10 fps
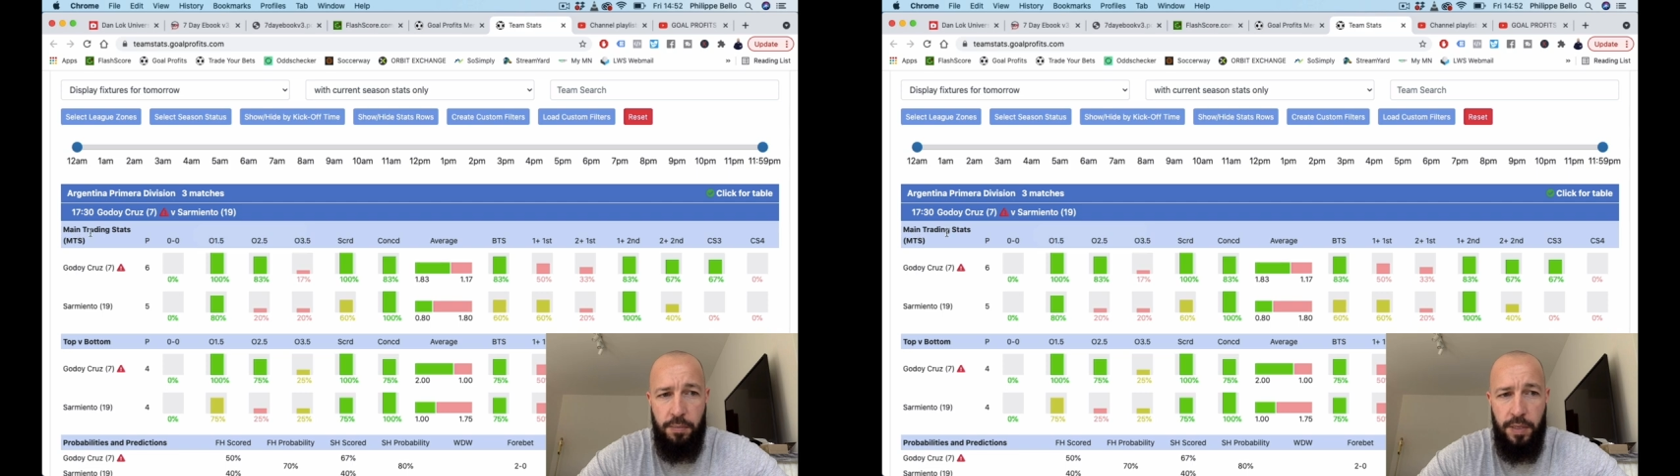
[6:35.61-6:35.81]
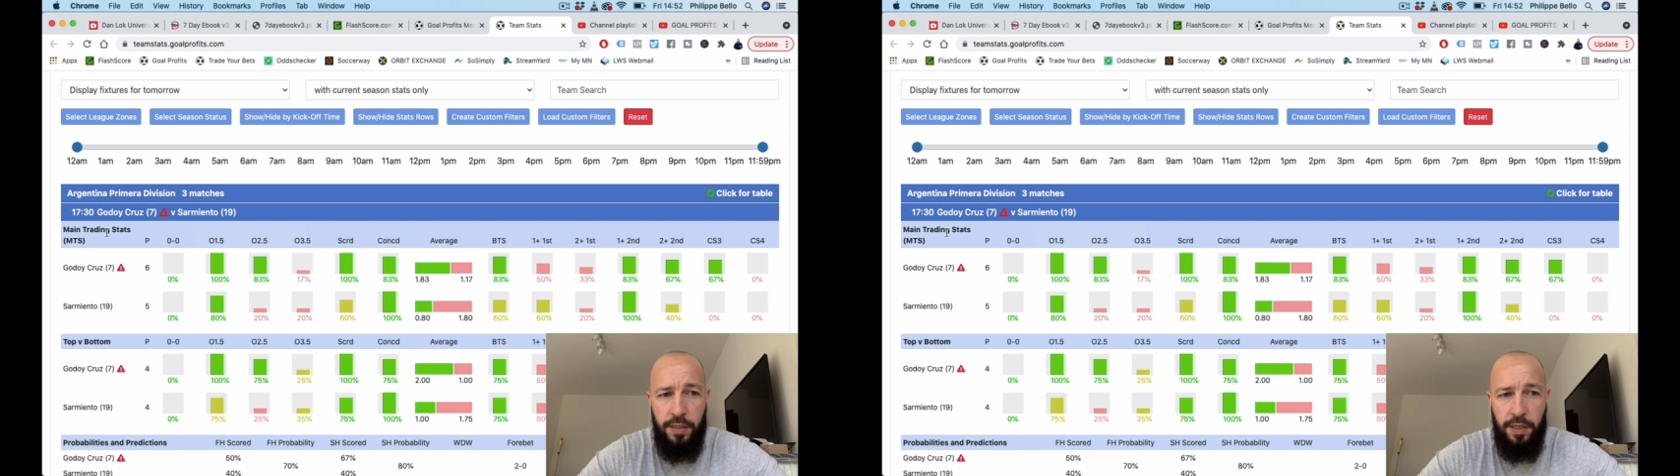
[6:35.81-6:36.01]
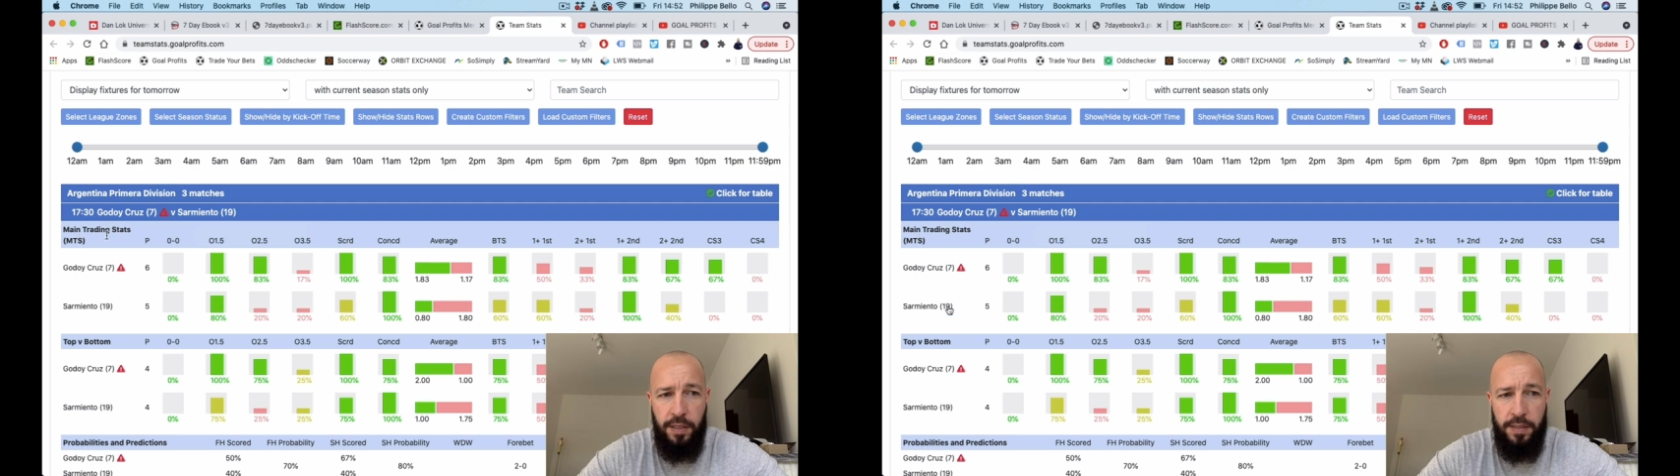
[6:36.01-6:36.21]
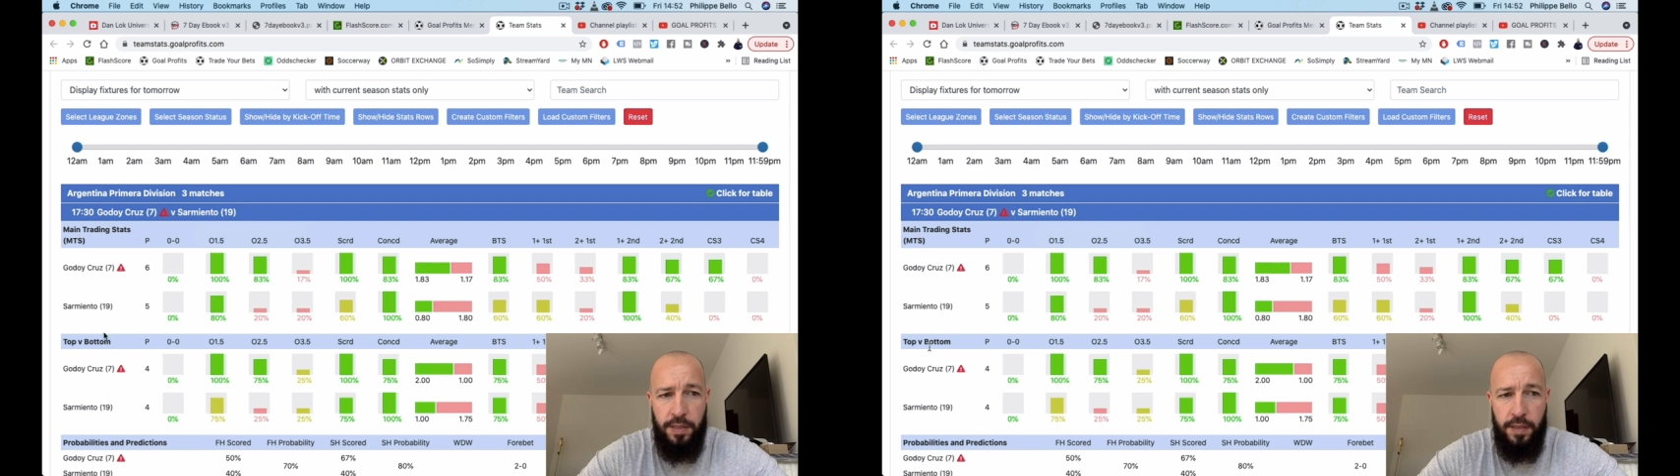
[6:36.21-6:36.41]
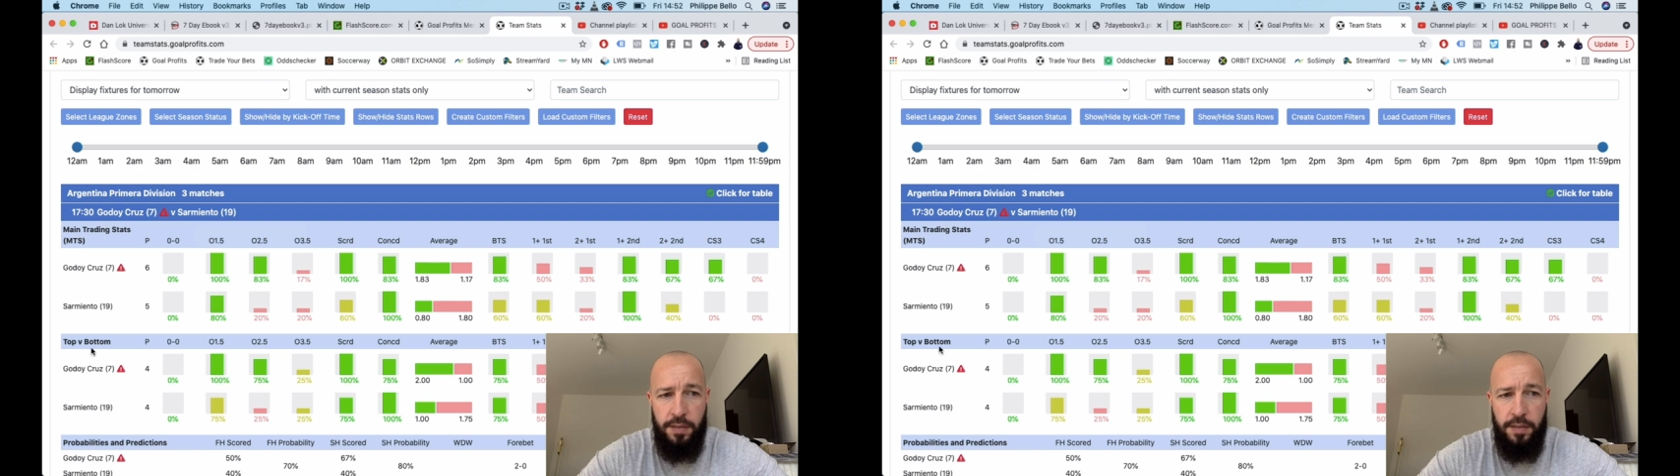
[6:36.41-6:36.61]
Main training
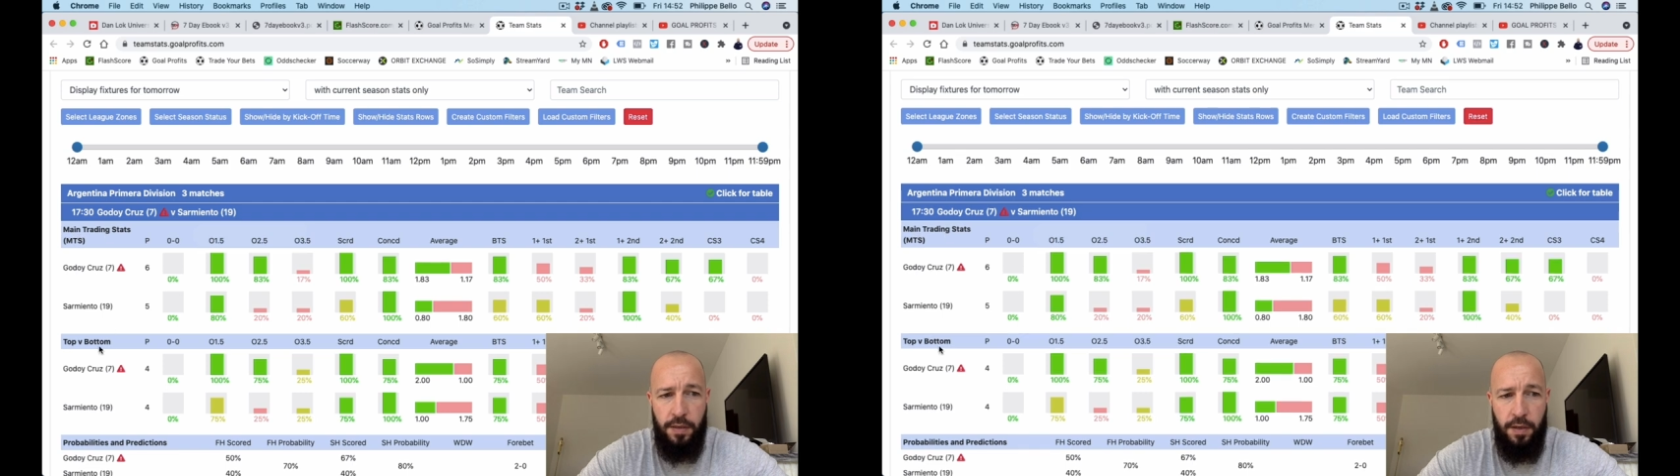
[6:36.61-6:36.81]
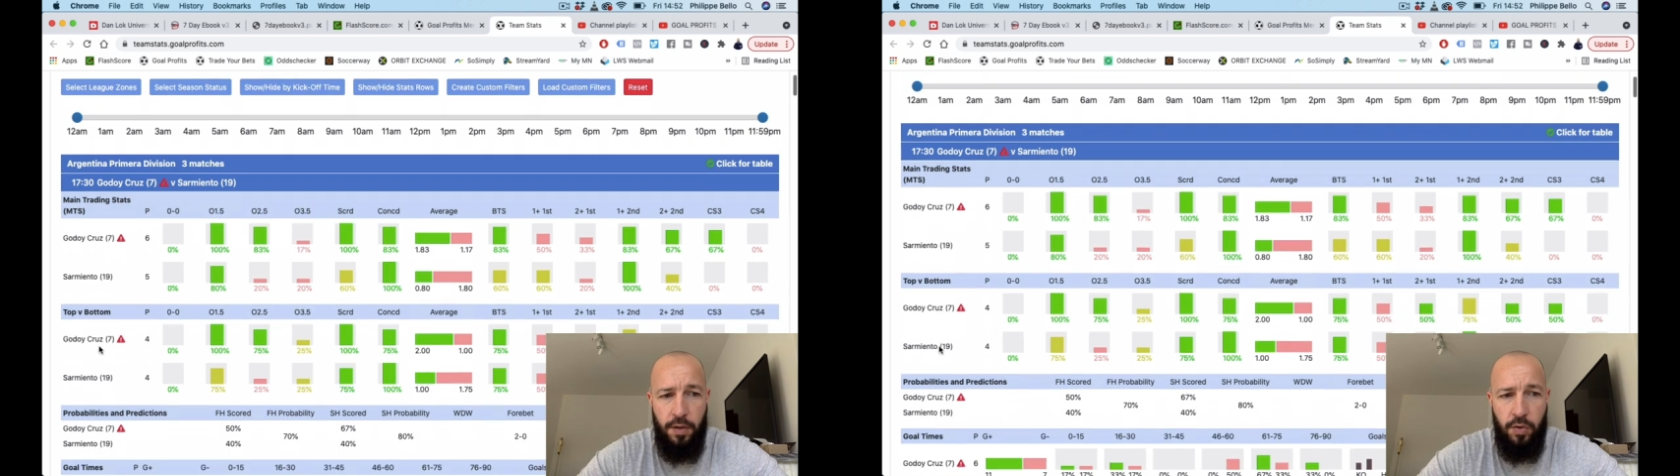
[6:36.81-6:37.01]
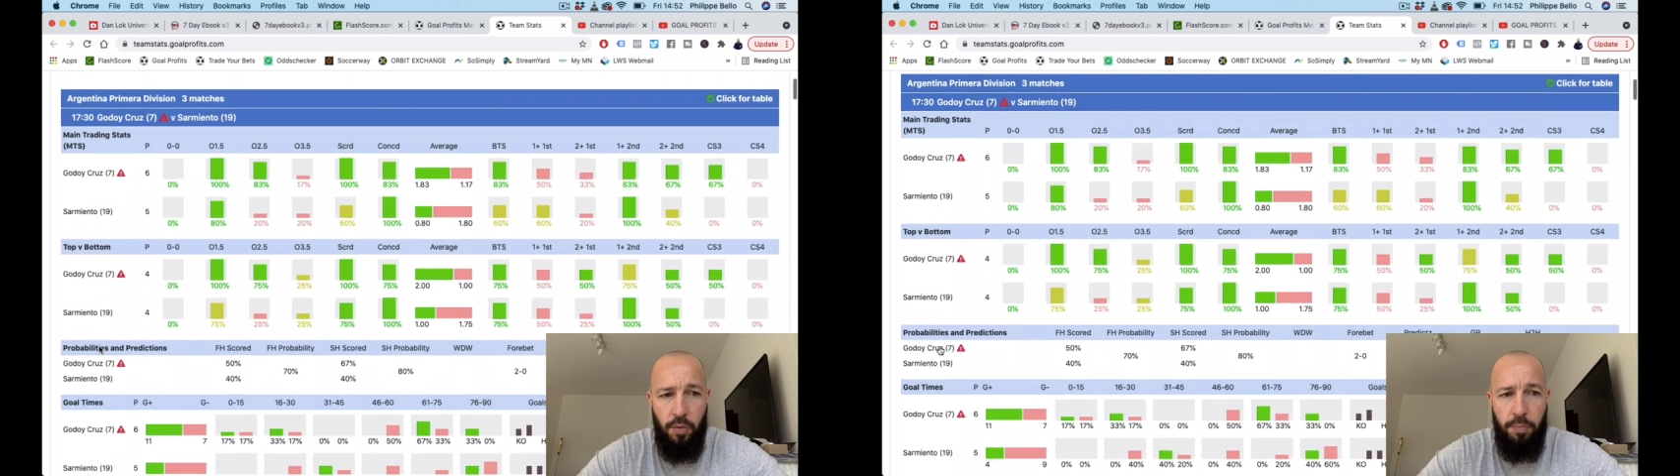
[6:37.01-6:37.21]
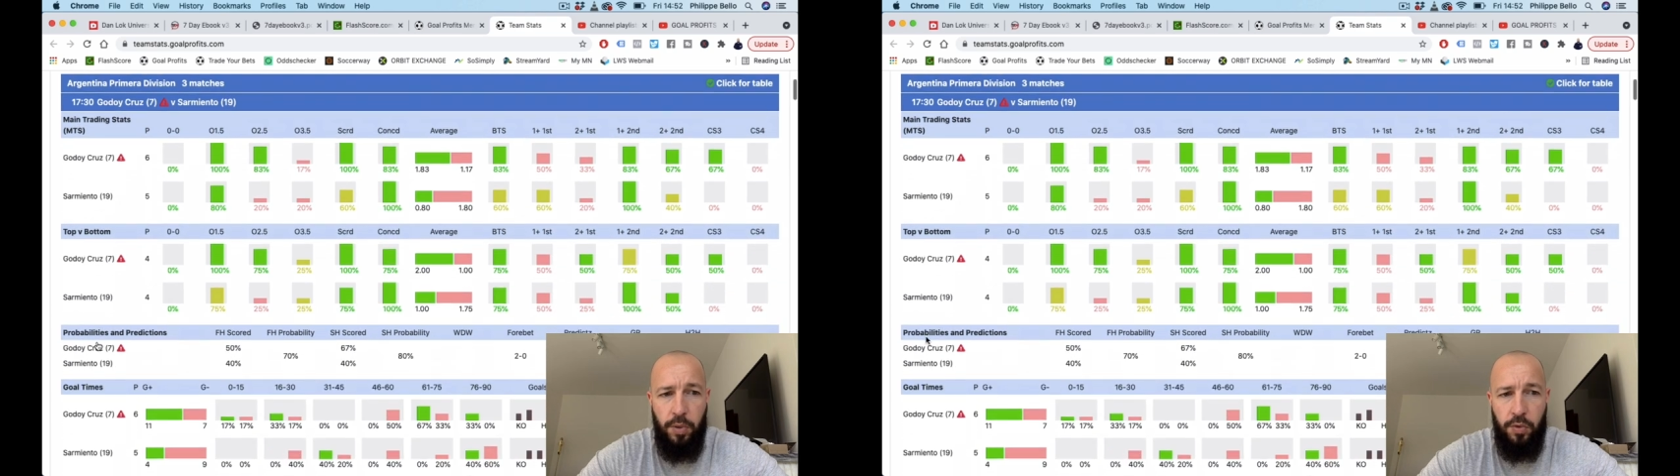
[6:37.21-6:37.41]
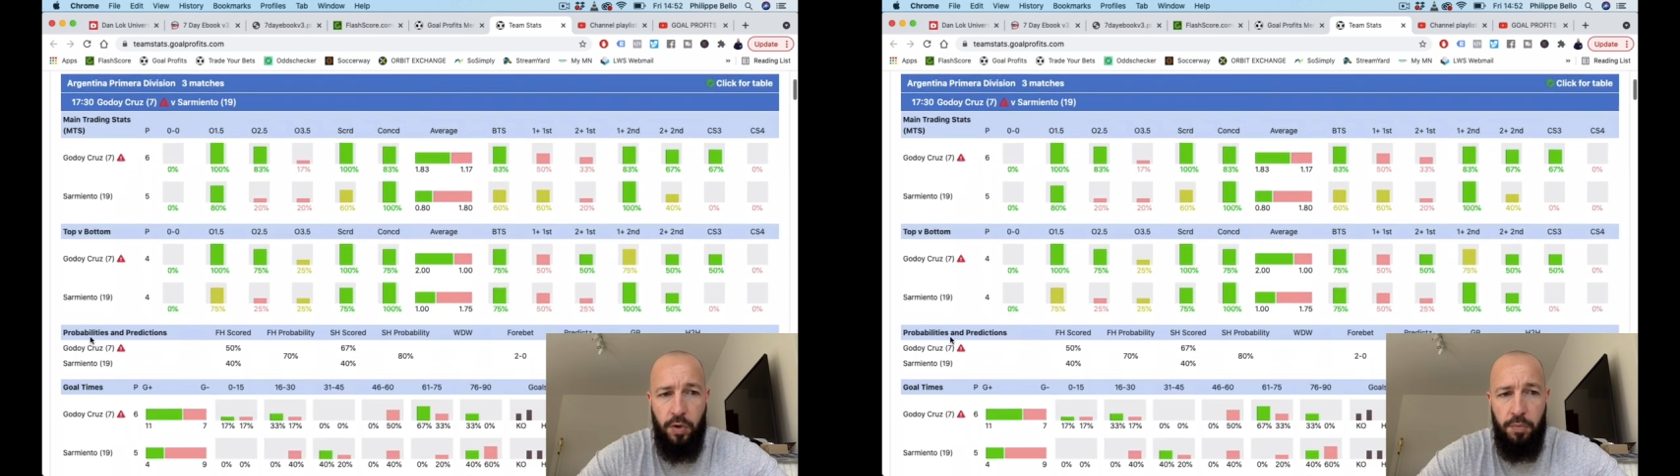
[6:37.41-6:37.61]
stats, top
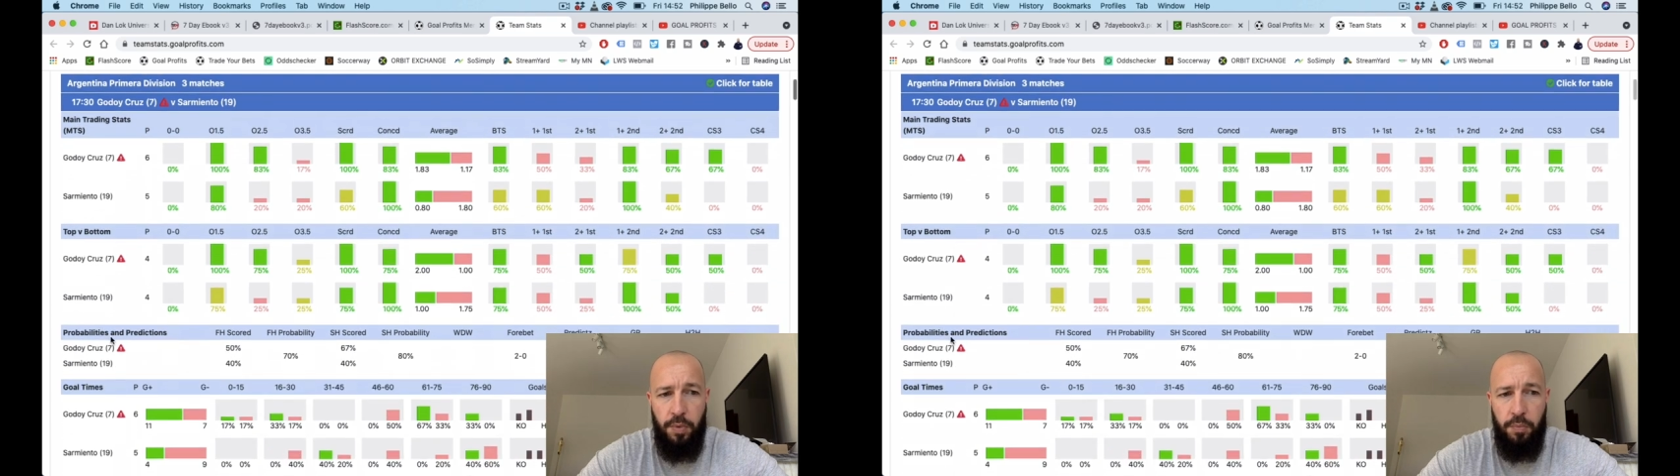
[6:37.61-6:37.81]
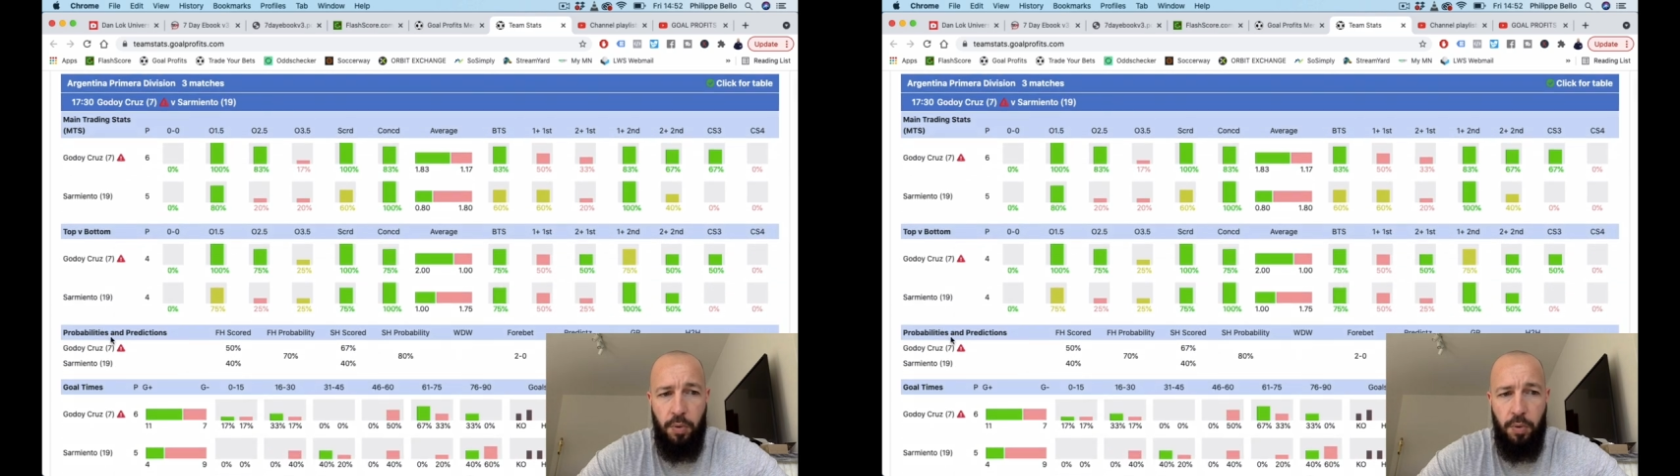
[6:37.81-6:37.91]
bottom,